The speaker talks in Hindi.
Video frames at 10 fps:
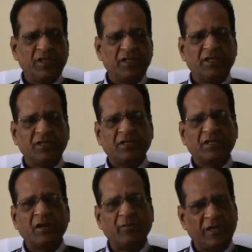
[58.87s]
ये
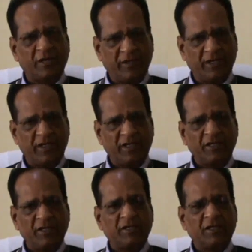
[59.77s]
कैबिनेट में
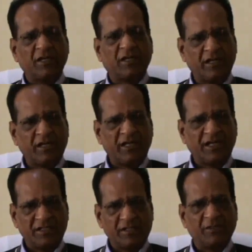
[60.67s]
रखा गया
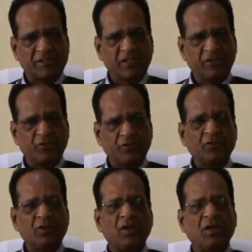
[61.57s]
है इस मसले को
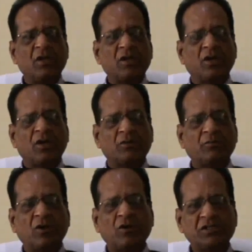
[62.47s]
और
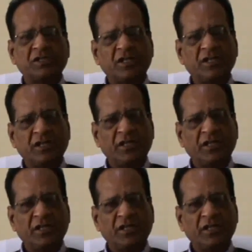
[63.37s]
बहुत शीघ्र